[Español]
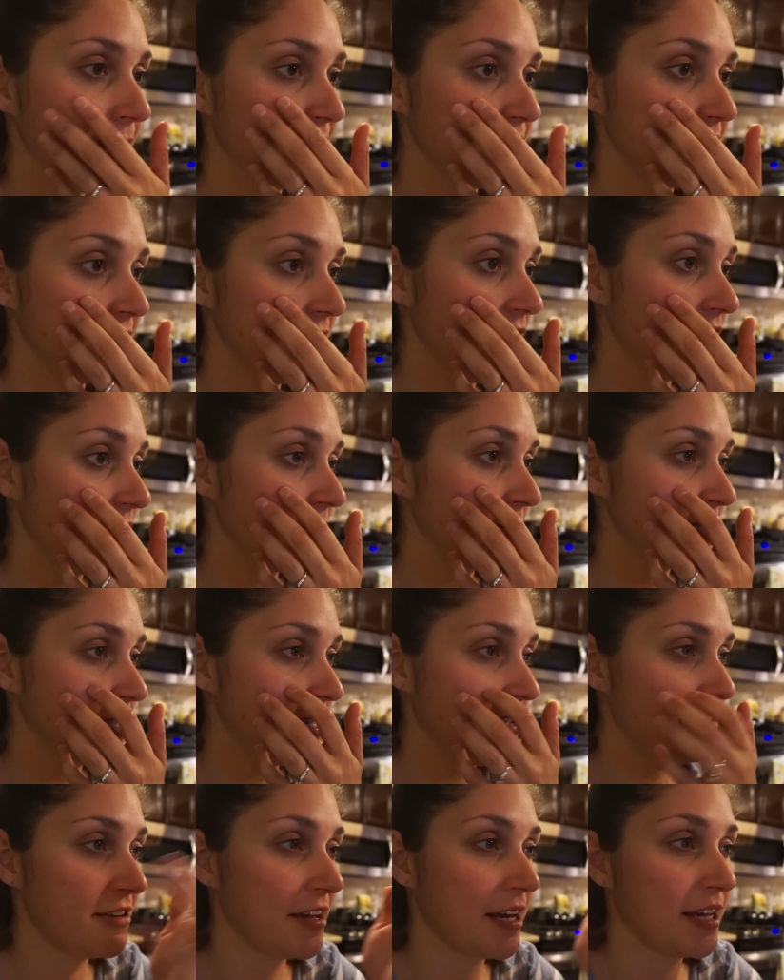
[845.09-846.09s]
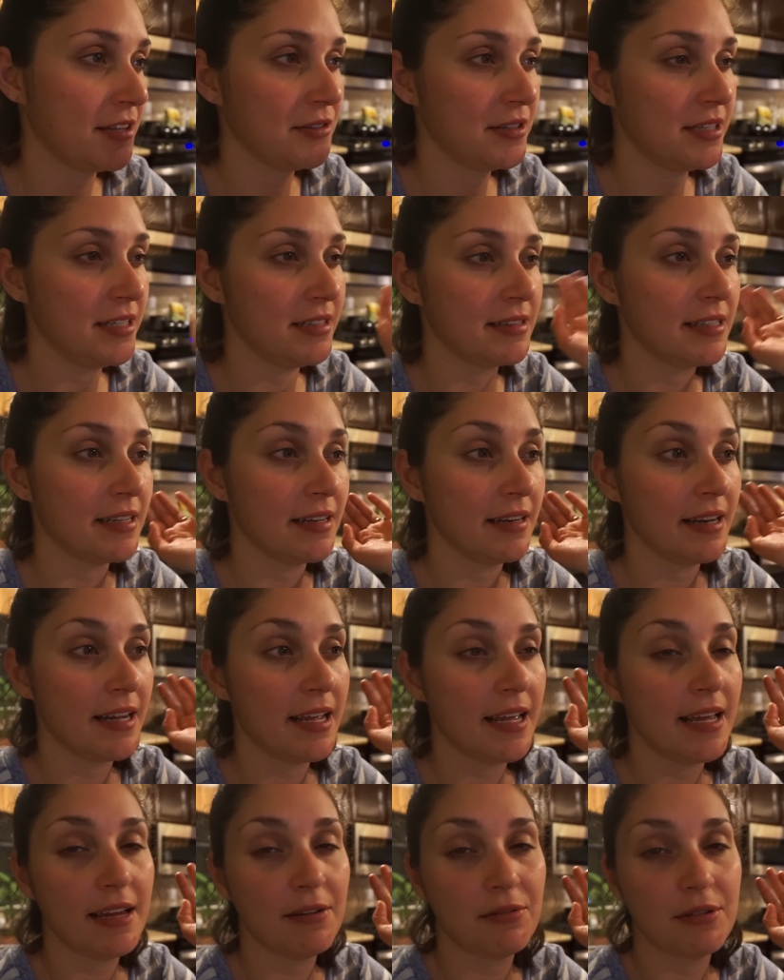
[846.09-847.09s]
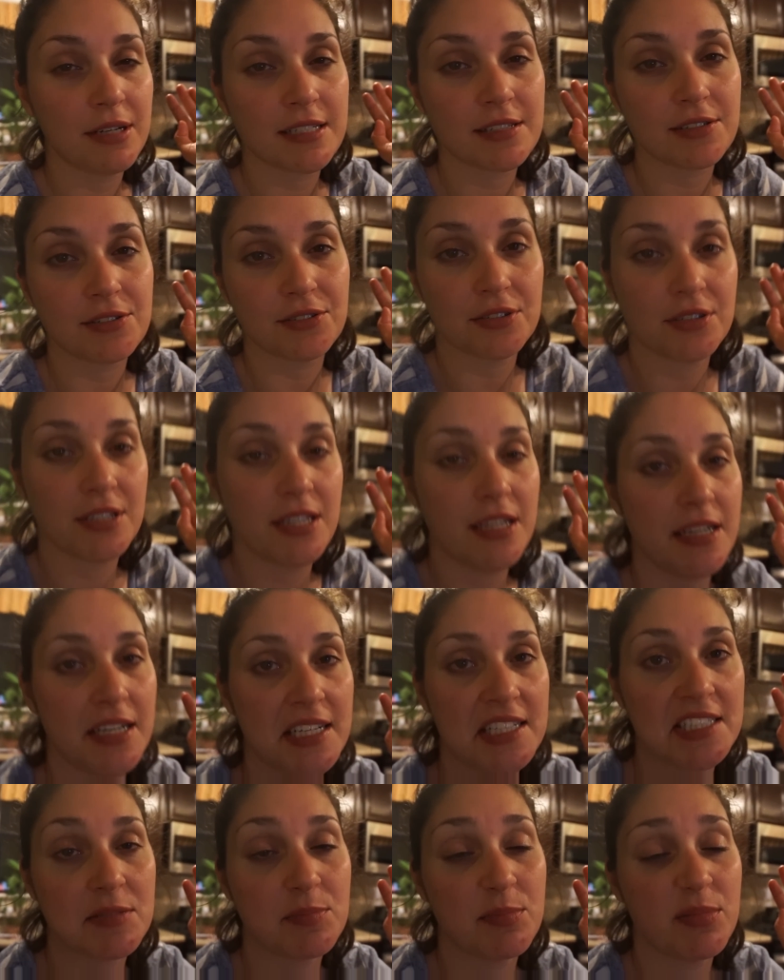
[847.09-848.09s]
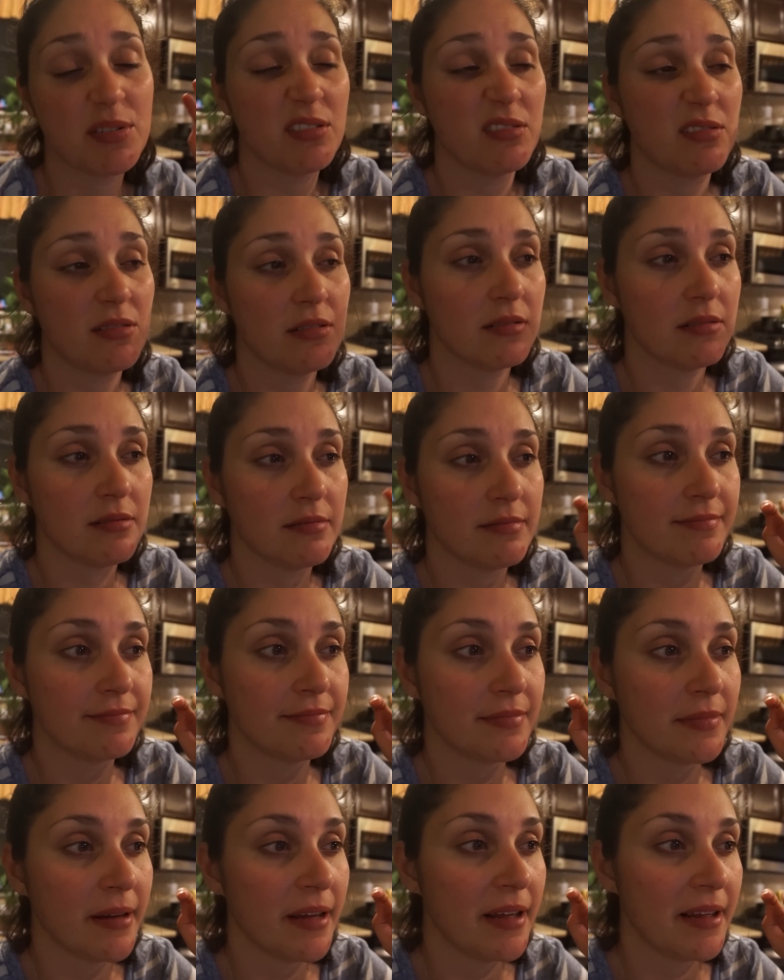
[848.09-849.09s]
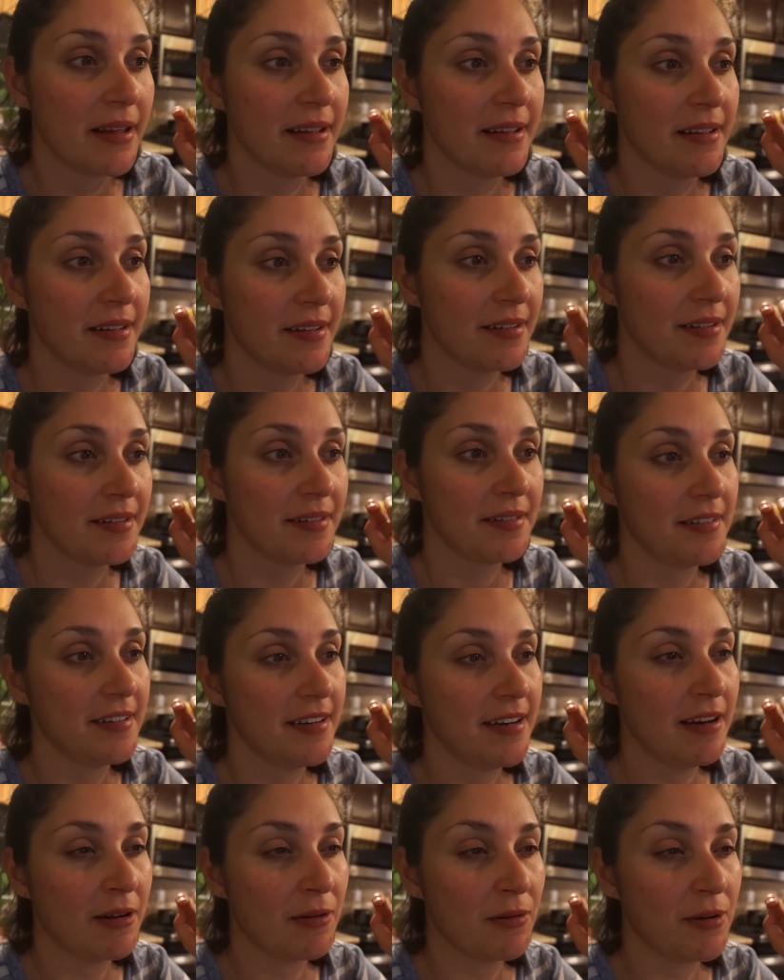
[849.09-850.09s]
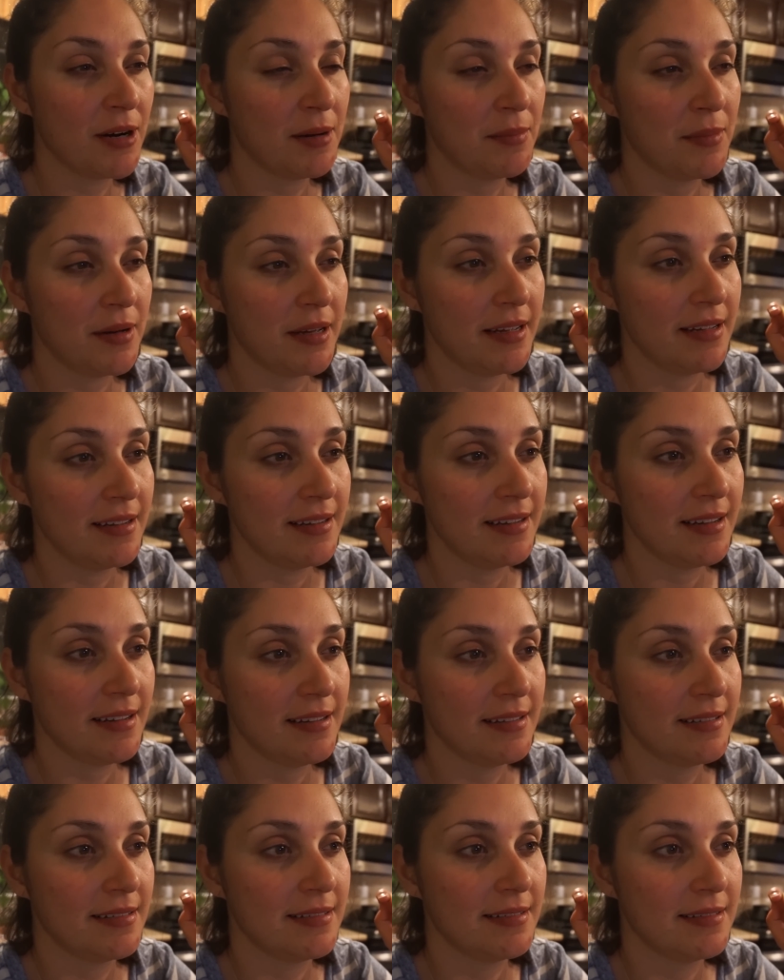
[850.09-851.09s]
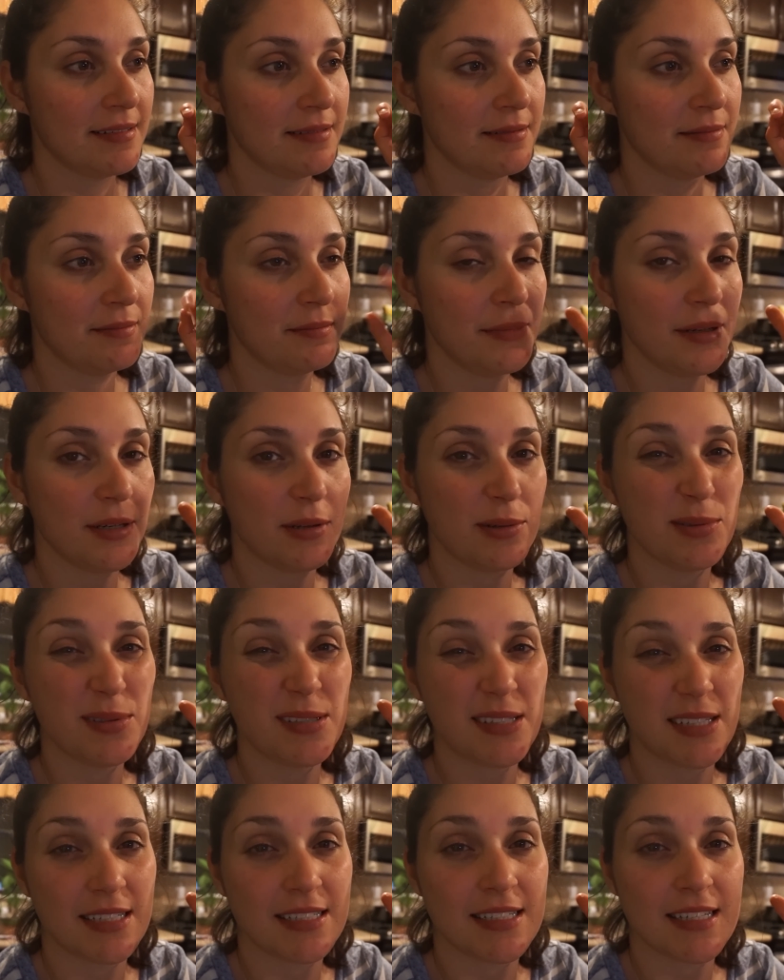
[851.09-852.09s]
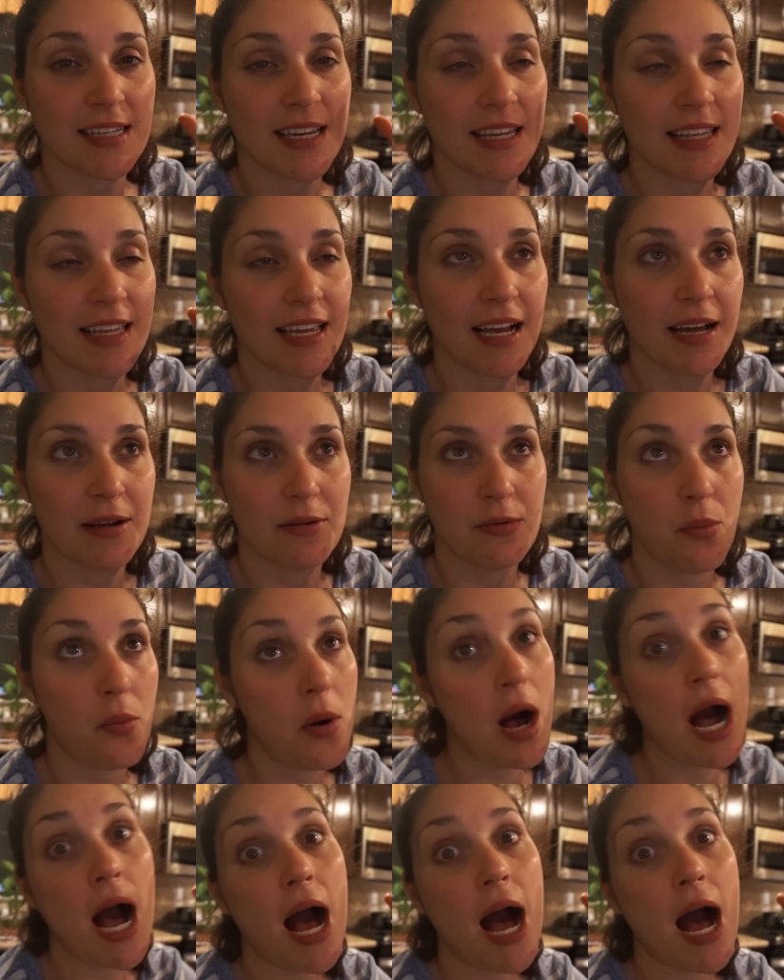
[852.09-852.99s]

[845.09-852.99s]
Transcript: pero sí, ahora me estaba fijando en internet, unas cortinas, pero no... Ninguna me, gusta, así que digan,